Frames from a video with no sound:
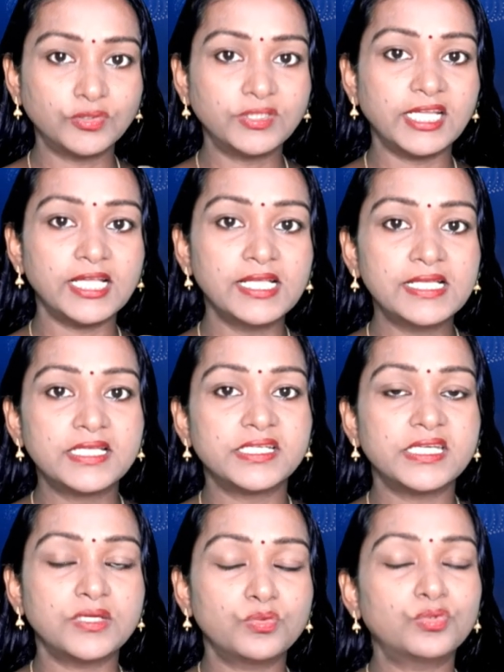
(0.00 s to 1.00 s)
నువ్వు
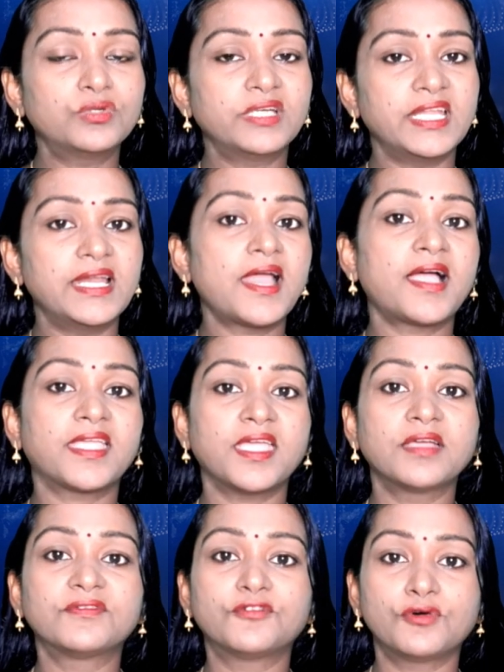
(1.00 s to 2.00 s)
నీలాగే
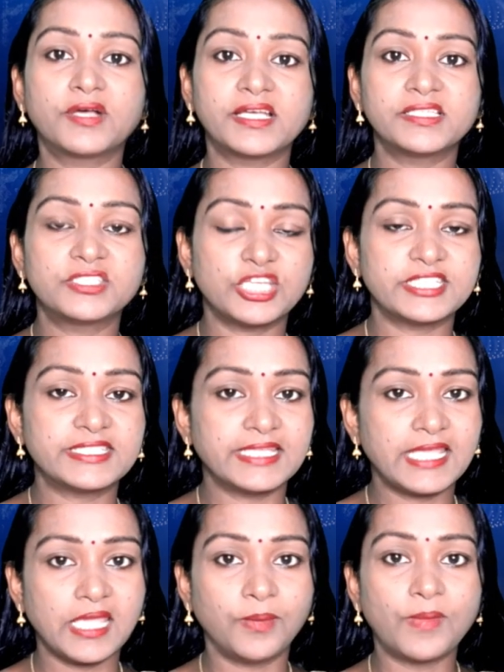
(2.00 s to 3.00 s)
ఫోకస్ చేసి గేమ్
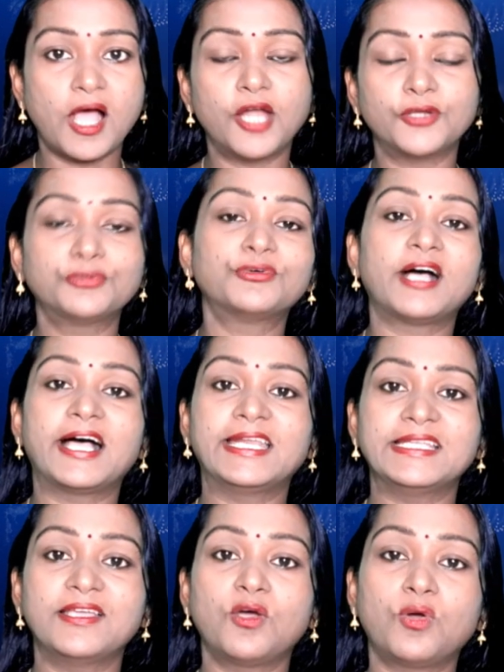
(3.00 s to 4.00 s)
ఆడు అని ఒక్క
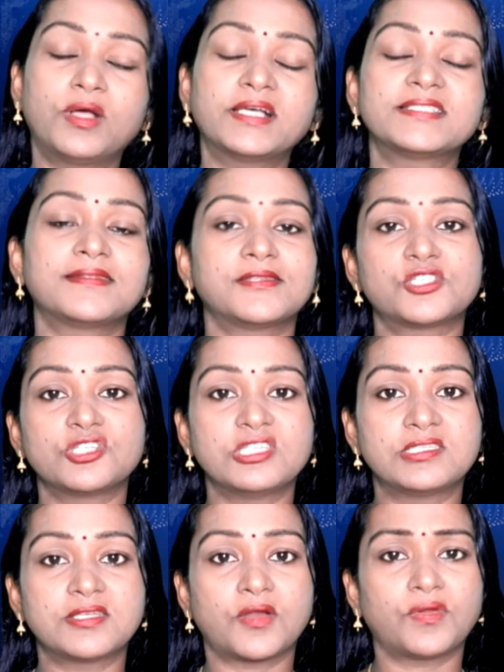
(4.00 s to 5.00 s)
సజెషన్ ఇచ్చారు
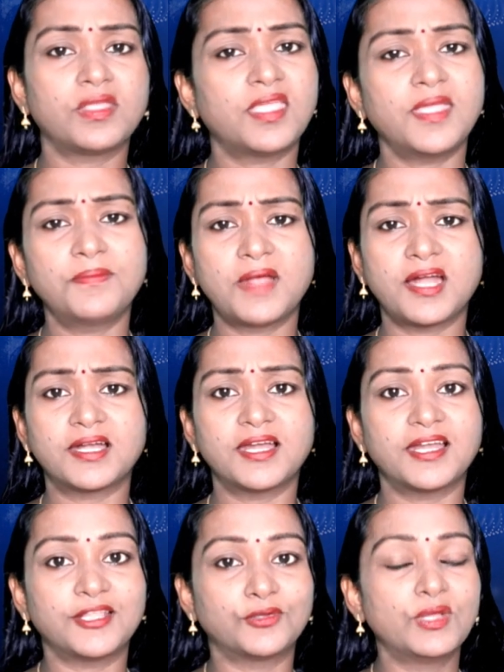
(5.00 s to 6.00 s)
ఇంకేం మాట్లాడలేదు
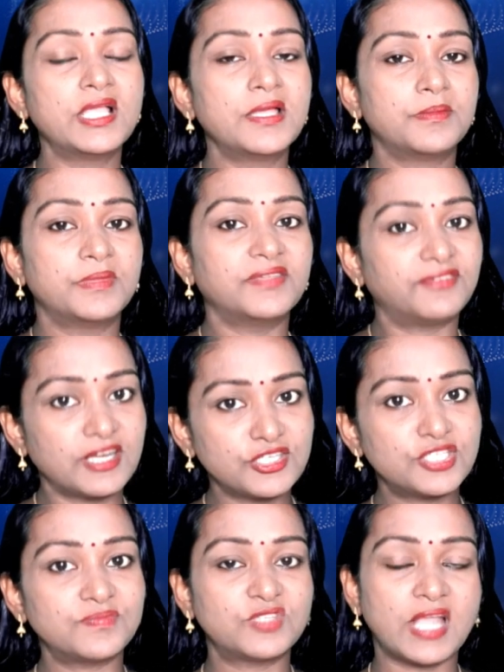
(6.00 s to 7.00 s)
మీ ఫ్రెండ్షిప్ చాలా
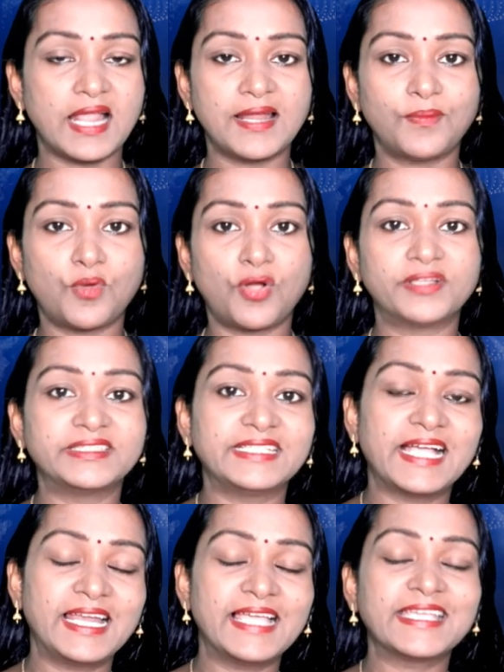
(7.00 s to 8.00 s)
బాగుంది అలాగే
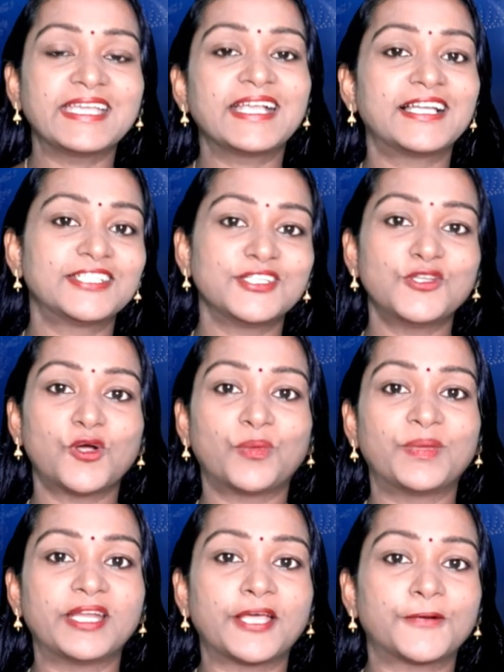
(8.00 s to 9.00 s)
కంటిన్యూ అవ్వమన్నారు
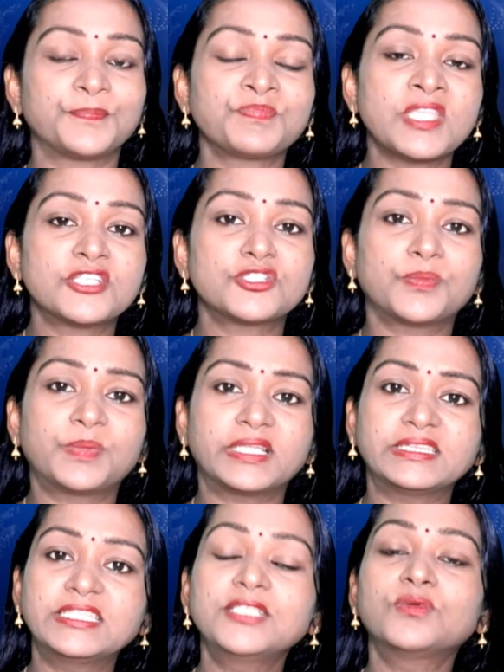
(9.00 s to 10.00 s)
సో ప్రతి ఒక్క
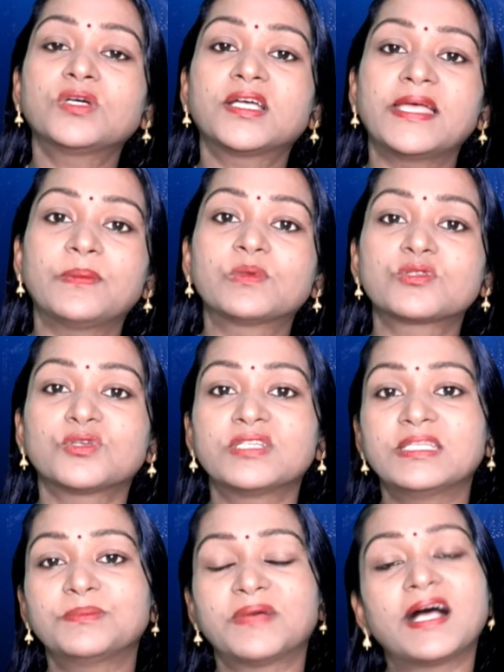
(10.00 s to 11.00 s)
ఎపిసోడ్ని బాగా
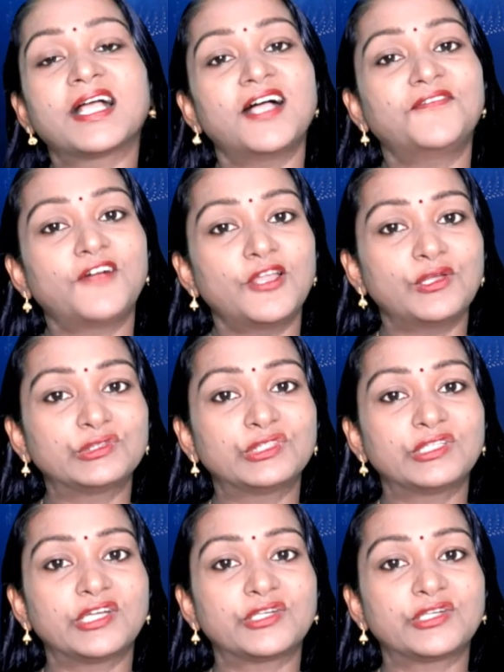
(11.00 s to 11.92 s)
ఫాలో అవుతున్నట్టున్నారు